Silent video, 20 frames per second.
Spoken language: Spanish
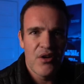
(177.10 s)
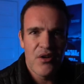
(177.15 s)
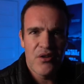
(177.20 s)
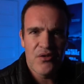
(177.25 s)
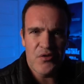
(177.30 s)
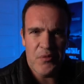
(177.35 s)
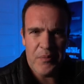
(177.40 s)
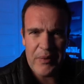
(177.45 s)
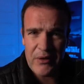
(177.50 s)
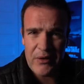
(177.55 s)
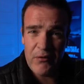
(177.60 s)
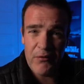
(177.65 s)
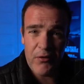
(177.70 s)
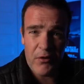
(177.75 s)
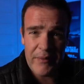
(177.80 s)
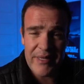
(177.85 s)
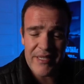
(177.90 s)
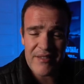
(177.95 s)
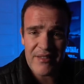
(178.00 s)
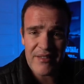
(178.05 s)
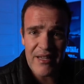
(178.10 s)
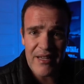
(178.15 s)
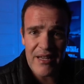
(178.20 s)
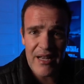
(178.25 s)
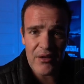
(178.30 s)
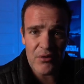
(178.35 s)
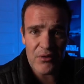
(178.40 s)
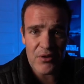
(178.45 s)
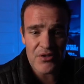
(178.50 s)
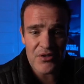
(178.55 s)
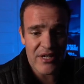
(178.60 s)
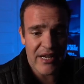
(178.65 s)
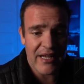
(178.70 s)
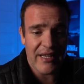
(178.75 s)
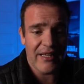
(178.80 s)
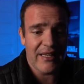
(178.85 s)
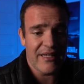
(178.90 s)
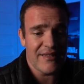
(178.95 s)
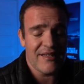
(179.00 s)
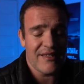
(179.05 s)
súper conformista, algunos
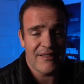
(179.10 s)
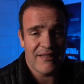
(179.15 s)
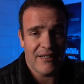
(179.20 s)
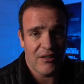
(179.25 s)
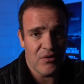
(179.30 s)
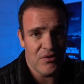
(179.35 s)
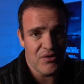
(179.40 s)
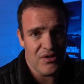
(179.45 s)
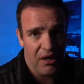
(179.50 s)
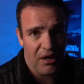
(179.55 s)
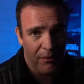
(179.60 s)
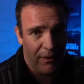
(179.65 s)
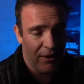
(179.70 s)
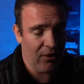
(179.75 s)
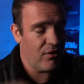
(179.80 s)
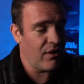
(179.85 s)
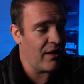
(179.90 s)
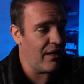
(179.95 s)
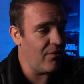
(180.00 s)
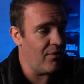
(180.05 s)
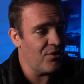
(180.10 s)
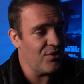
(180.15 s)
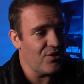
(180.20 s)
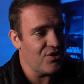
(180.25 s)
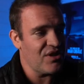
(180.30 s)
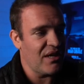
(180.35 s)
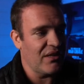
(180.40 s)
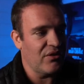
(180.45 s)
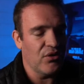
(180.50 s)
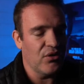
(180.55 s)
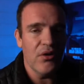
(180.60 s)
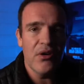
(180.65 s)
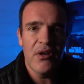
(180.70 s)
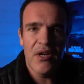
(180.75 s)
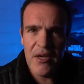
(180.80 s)
dirán que es hasta conservadora, odio santo,